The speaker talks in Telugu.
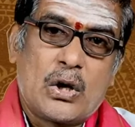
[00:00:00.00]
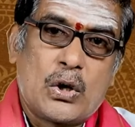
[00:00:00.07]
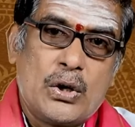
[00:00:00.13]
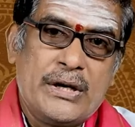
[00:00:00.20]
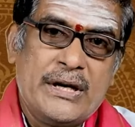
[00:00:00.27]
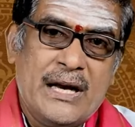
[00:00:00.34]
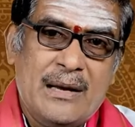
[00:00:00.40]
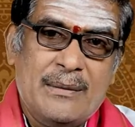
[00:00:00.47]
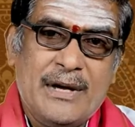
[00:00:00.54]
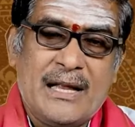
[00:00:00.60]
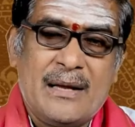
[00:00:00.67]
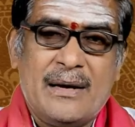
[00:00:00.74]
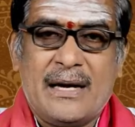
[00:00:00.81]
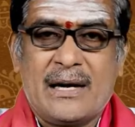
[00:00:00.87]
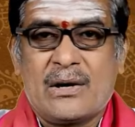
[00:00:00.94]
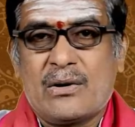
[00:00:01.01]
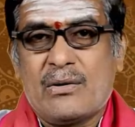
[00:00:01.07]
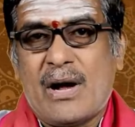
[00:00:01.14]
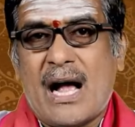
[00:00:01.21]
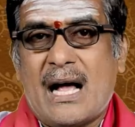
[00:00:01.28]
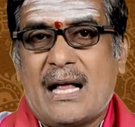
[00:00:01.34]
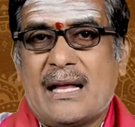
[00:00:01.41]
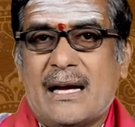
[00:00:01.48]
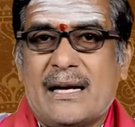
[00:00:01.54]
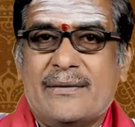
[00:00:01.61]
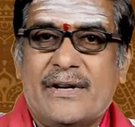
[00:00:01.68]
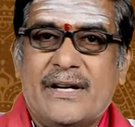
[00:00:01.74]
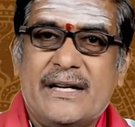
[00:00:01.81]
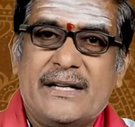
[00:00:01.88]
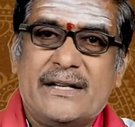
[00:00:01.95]
రొయ్యల మీద ఎక్కువ ఆదాయం
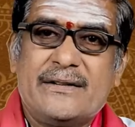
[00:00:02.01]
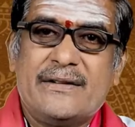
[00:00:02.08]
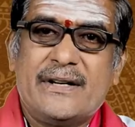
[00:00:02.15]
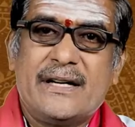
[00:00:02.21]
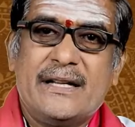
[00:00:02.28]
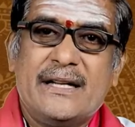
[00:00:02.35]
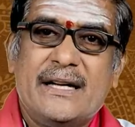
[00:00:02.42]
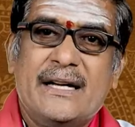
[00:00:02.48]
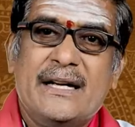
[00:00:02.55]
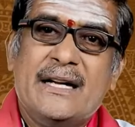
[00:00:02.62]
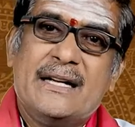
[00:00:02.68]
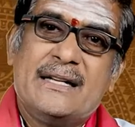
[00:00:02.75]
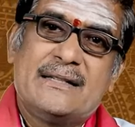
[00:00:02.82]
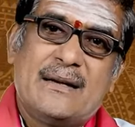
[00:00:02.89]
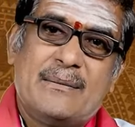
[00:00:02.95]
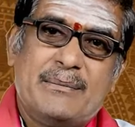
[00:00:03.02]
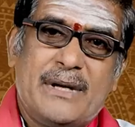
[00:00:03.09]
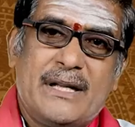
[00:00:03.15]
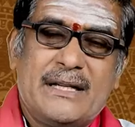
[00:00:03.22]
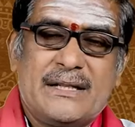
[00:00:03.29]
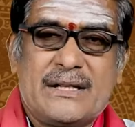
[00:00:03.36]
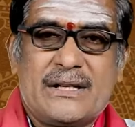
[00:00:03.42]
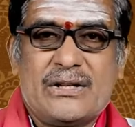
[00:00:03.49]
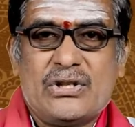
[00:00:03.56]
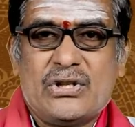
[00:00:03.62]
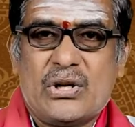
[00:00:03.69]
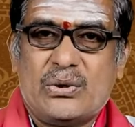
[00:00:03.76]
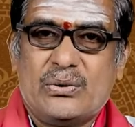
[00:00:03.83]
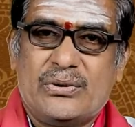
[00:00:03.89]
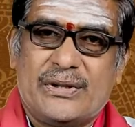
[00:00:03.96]
అనేటటువంటిది సంపాదించడం
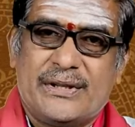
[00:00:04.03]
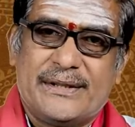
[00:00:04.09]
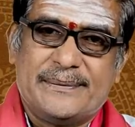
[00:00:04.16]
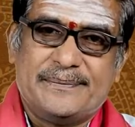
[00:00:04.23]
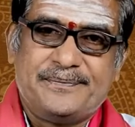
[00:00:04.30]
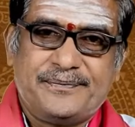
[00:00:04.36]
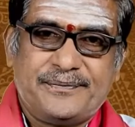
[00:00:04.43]
జరుగుతుంది